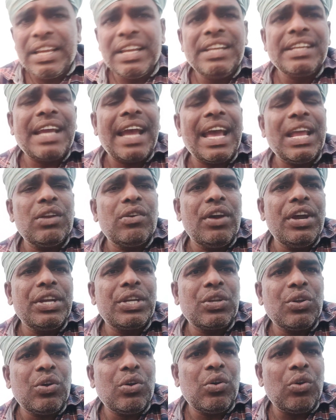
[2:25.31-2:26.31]
ఎండికాయలు
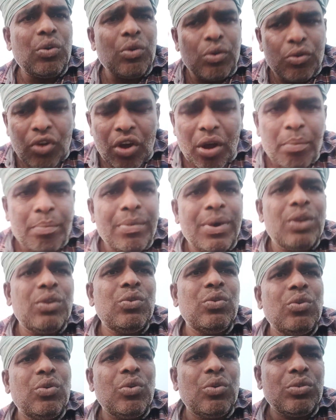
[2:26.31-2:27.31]
కోయటం
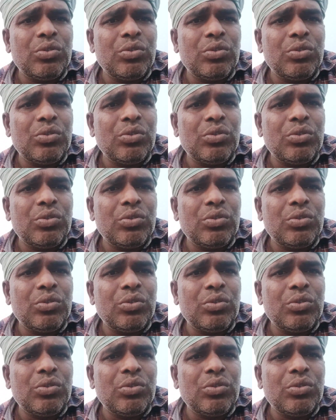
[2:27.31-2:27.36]
కొమ్మలు